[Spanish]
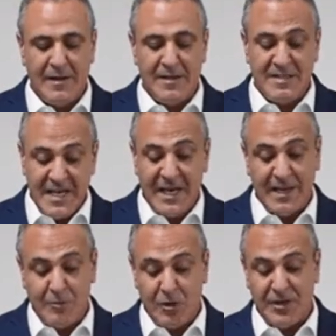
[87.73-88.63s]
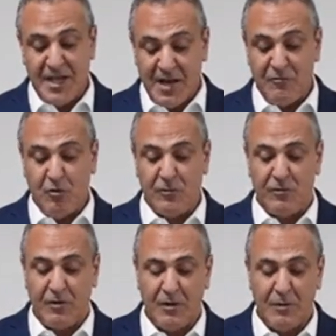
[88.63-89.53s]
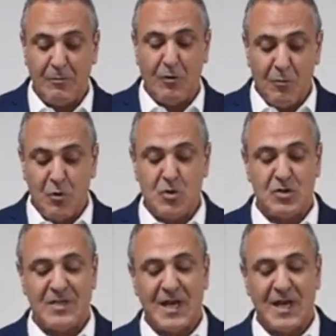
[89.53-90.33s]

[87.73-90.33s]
sí al deporte y al fútbol, por muchos